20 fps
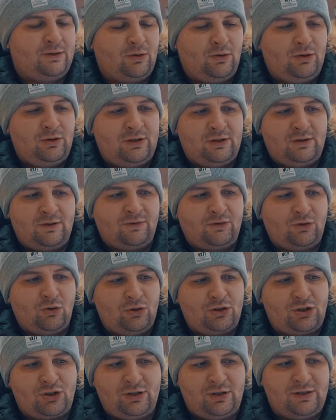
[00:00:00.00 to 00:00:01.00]
То есть в
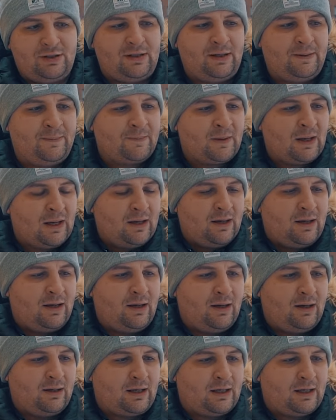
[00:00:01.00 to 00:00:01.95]
точности э,